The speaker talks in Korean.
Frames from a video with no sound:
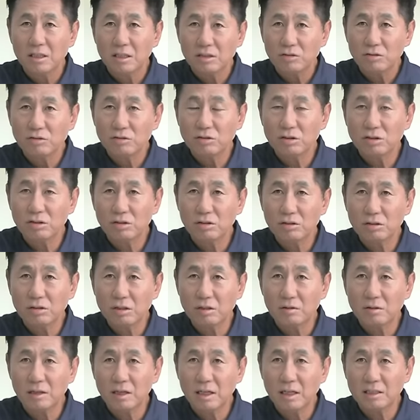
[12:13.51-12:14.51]

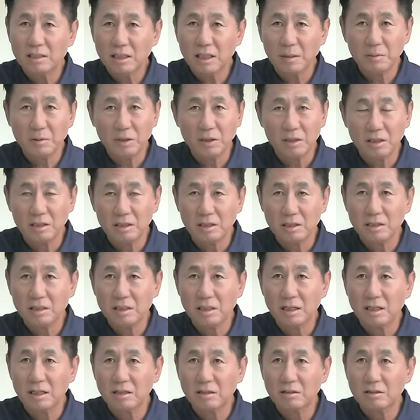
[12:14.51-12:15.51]
윤석열과의 차별화를 시작할